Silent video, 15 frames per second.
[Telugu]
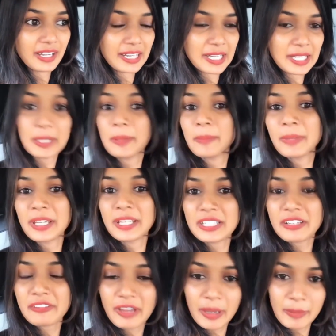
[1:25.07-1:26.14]
అండ్
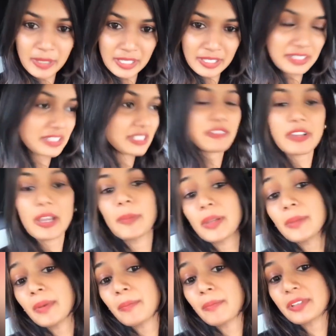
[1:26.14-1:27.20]
మిగతా ఫ్యామిలీ ఇన్స్టా
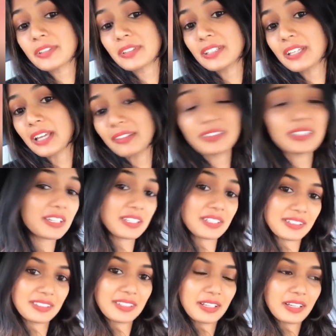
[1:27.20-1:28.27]
ఫ్యామిలీ కి అందరికీ